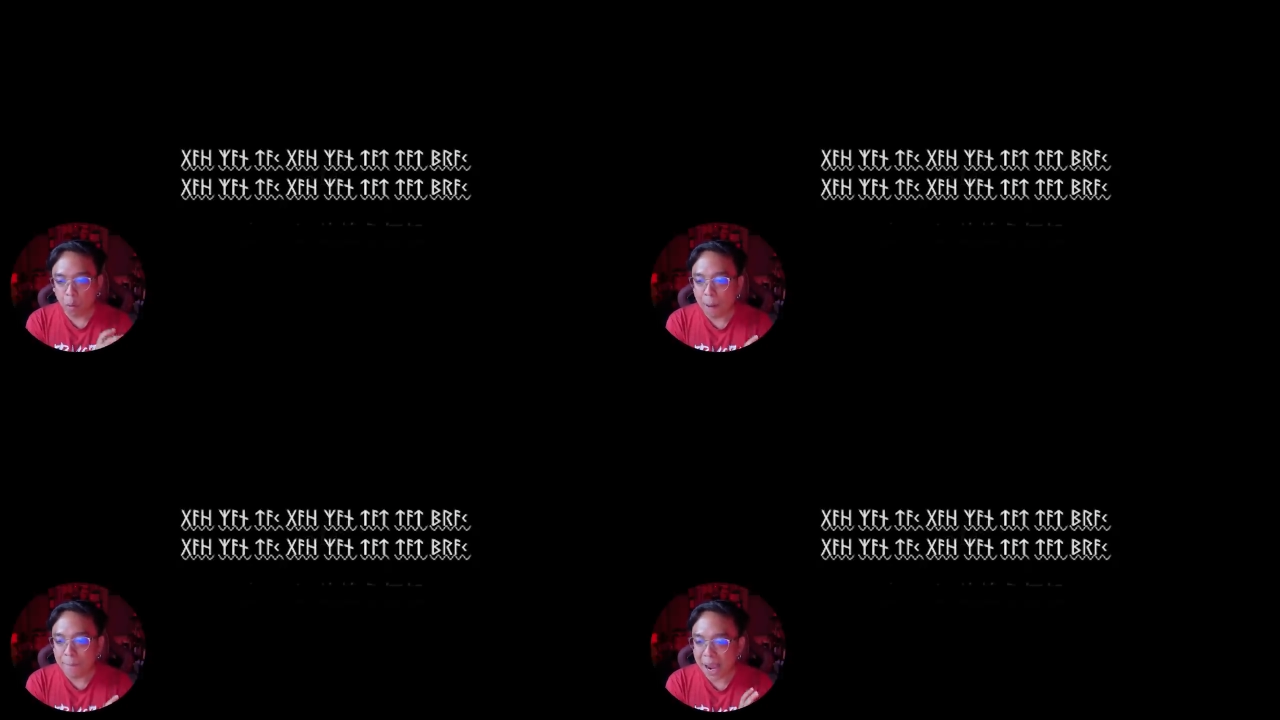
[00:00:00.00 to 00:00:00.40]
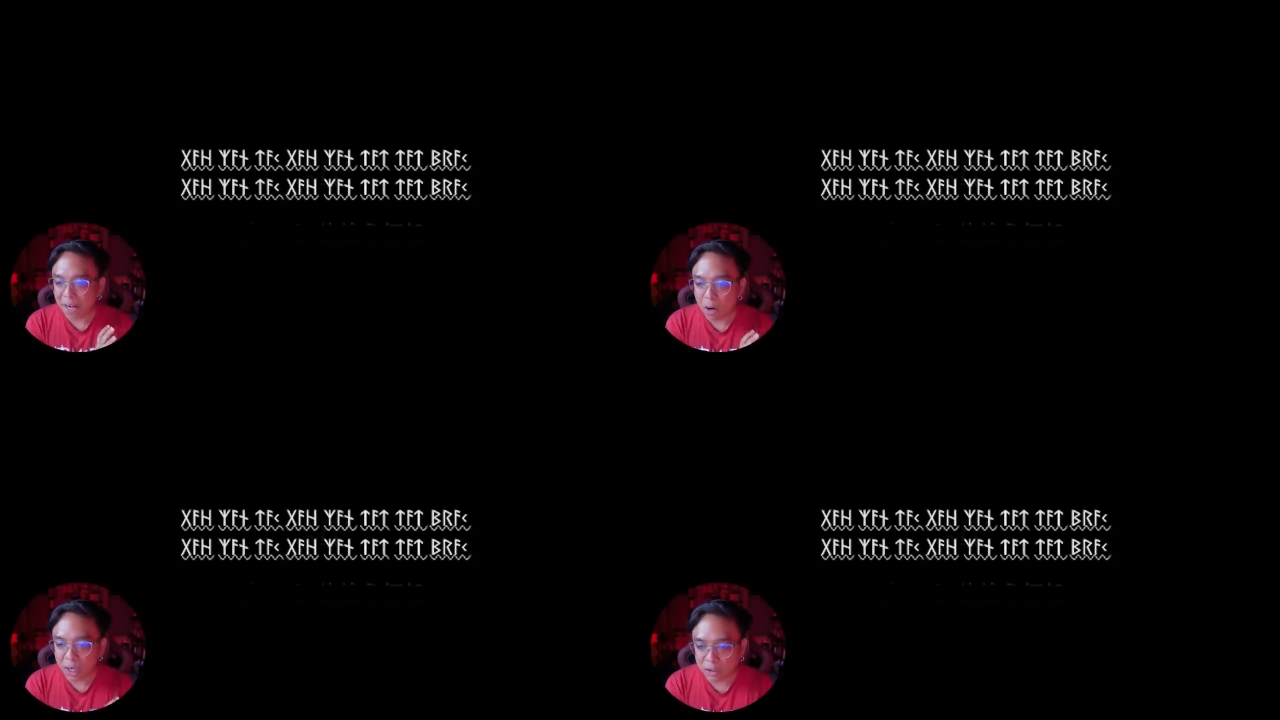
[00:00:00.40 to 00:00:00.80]
ความหมาย
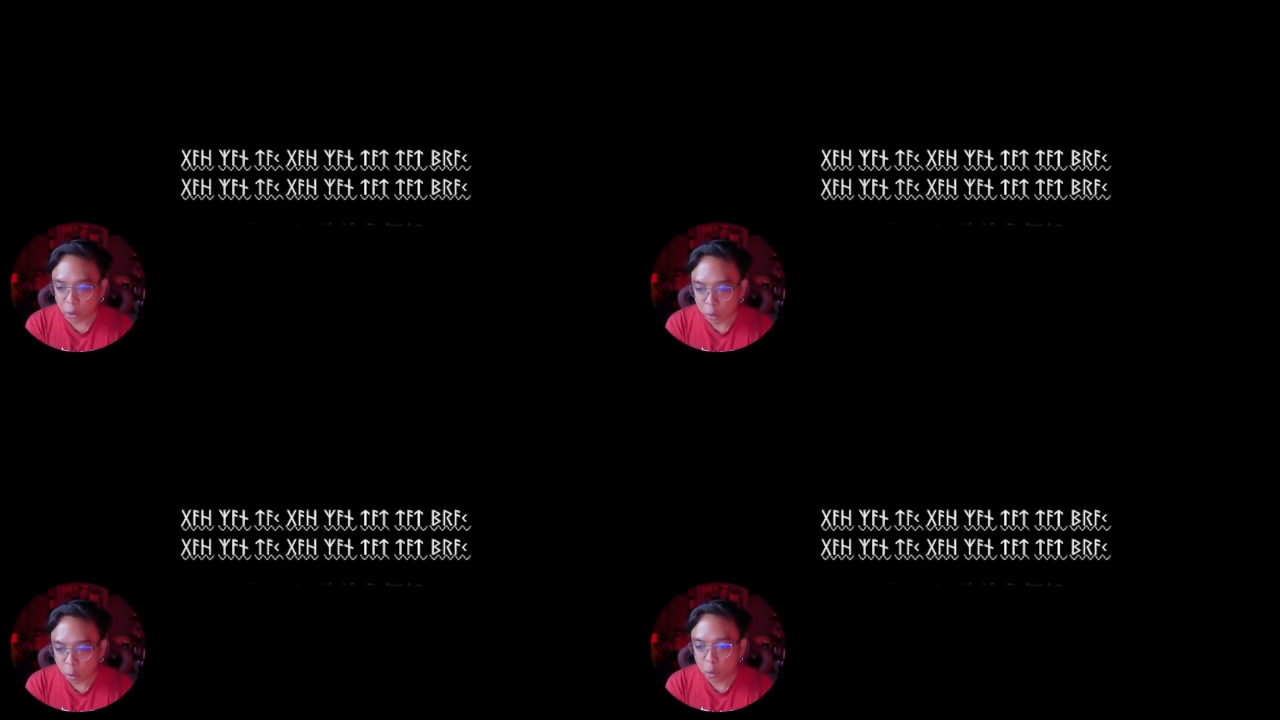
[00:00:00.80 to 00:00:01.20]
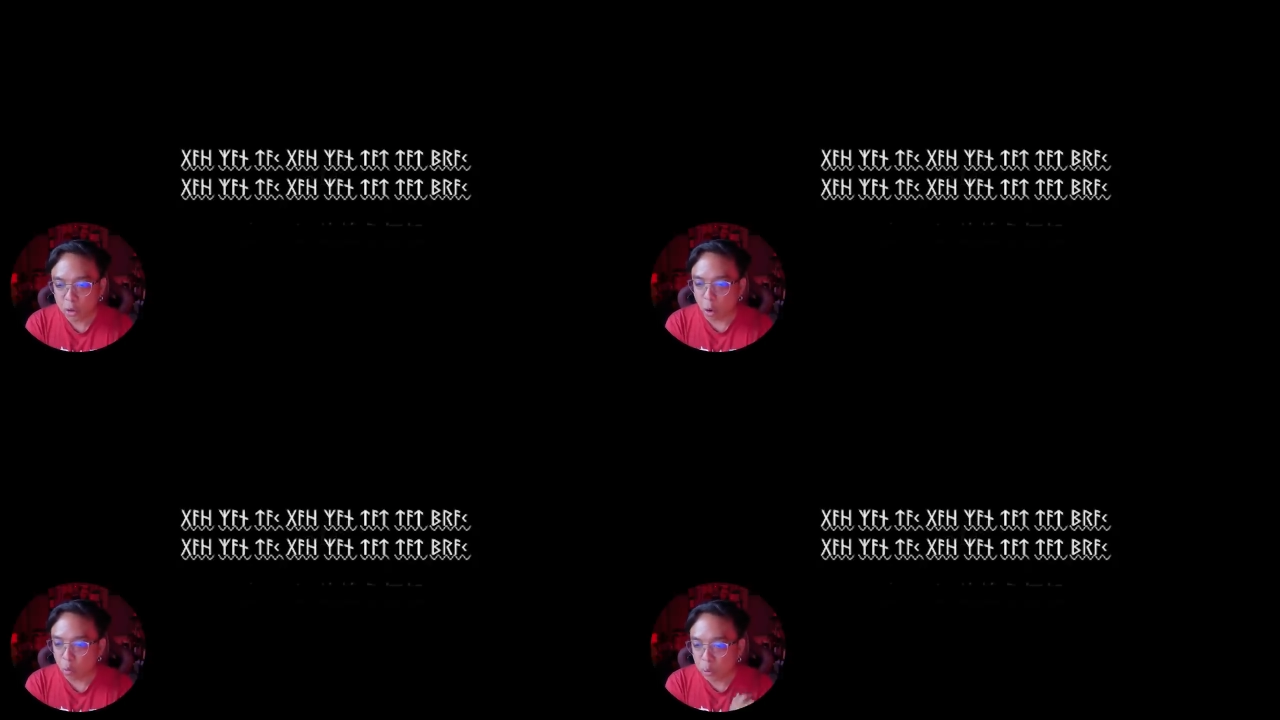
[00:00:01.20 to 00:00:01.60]
ของอักษรรูน
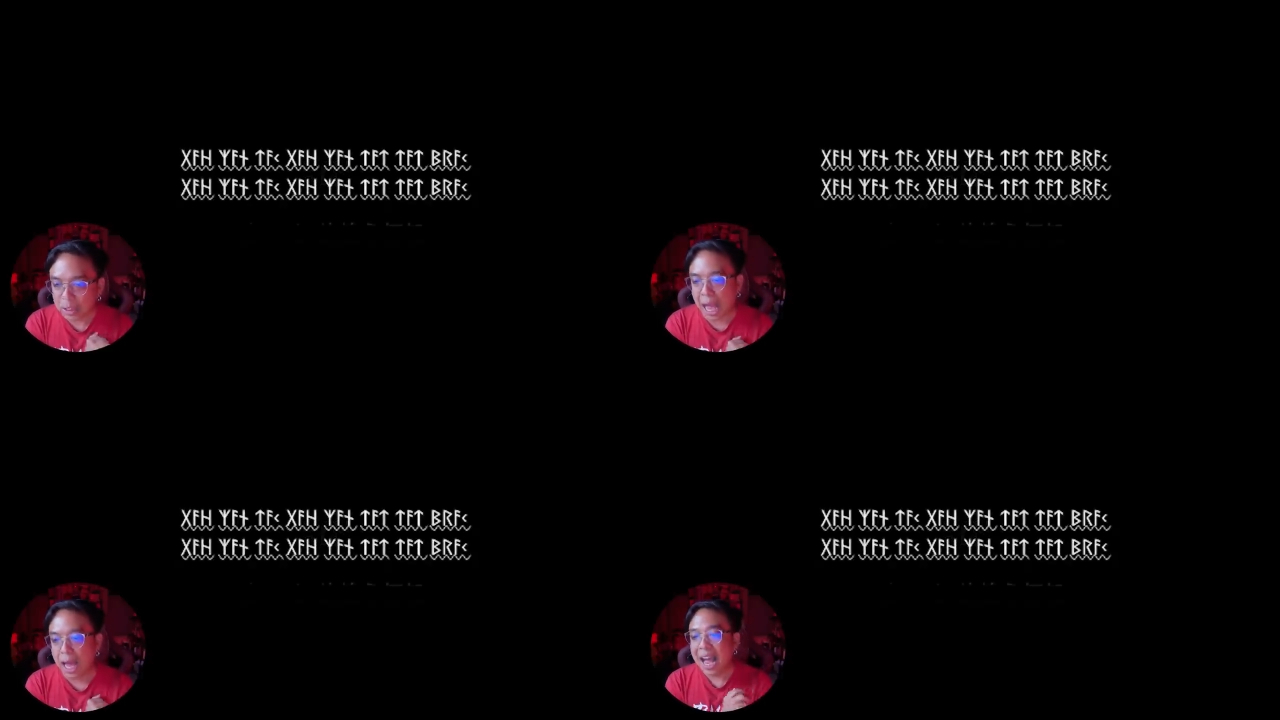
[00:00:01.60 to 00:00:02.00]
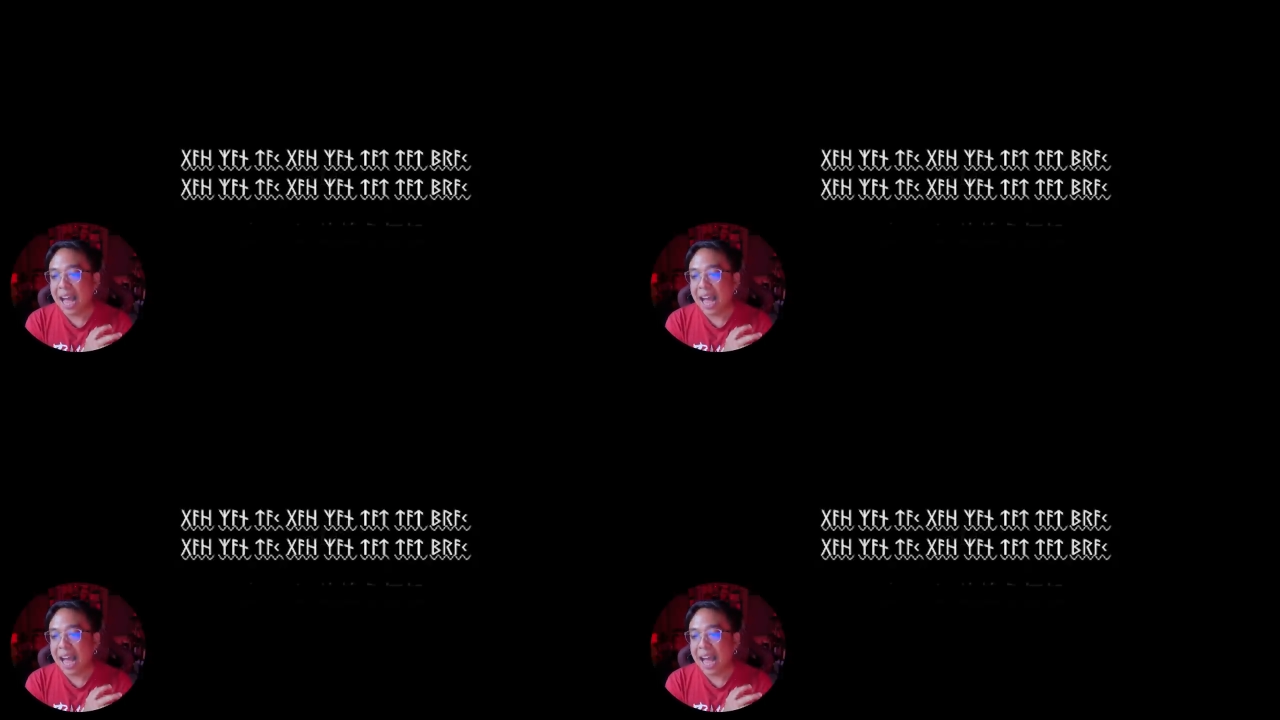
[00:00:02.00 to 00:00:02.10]
ของอุตะ